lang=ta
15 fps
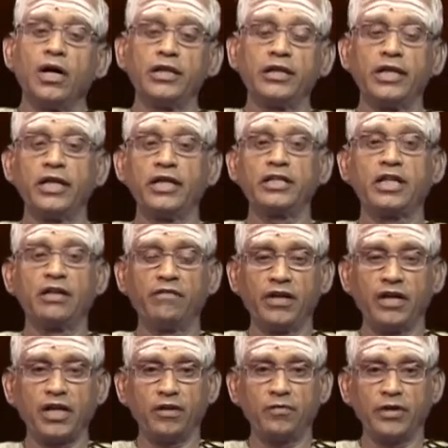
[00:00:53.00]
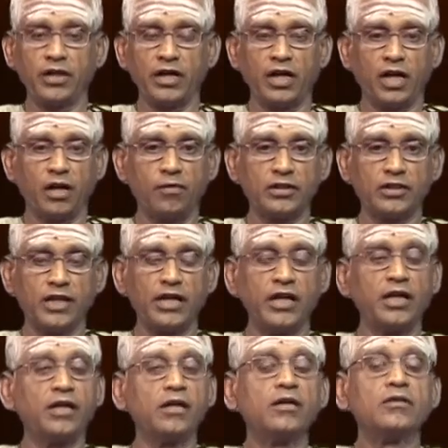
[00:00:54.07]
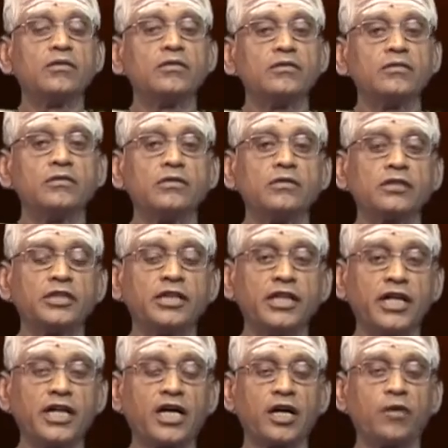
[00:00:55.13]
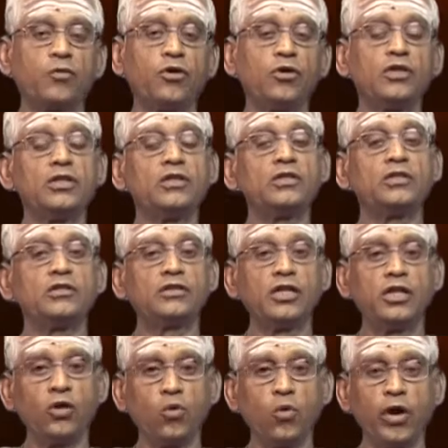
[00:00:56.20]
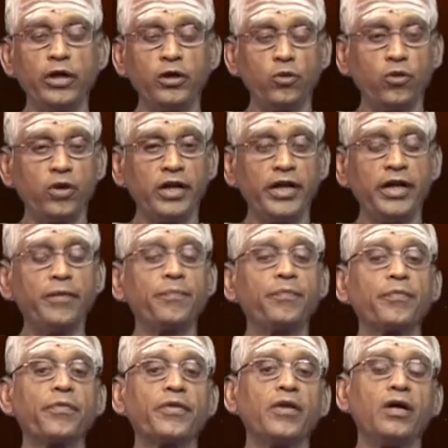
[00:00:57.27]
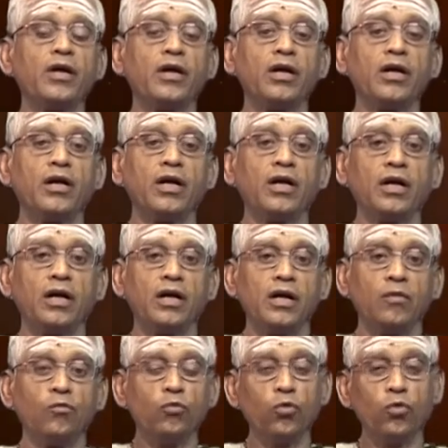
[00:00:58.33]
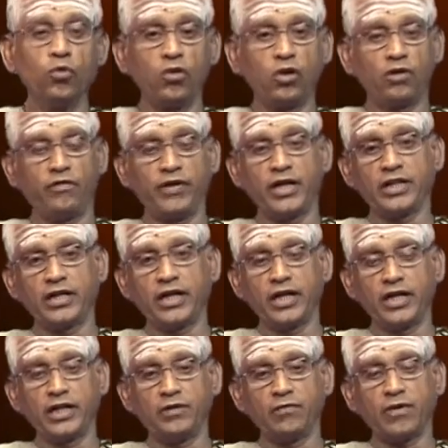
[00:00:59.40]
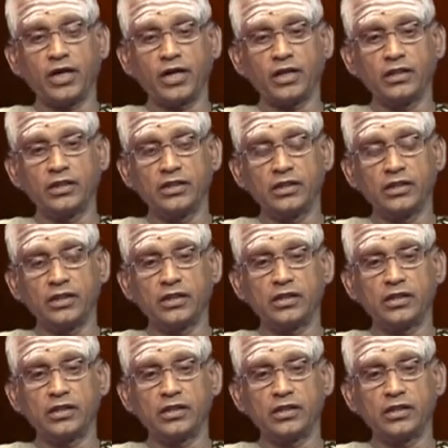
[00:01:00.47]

அதிலே திருவிக்ரம் என்கிற நாமத்தை சிந்திக்கிற பொழுது திருக்கோயிலூரிலே மூன்று வேதங்களையும் கடந்து